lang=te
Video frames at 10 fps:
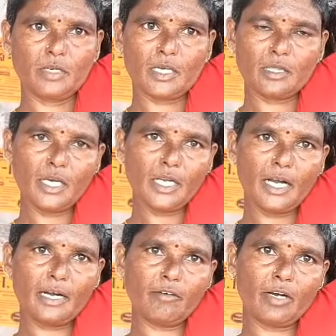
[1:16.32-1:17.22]
అందరి
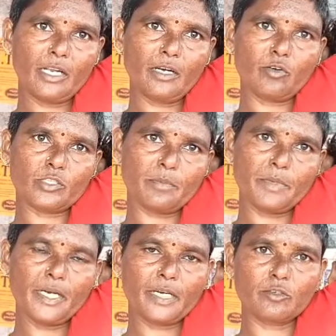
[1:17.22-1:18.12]
ఆడవాళ్ళ
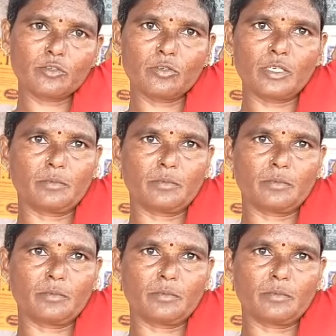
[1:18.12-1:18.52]
కోసమే అడుగుతున్నాం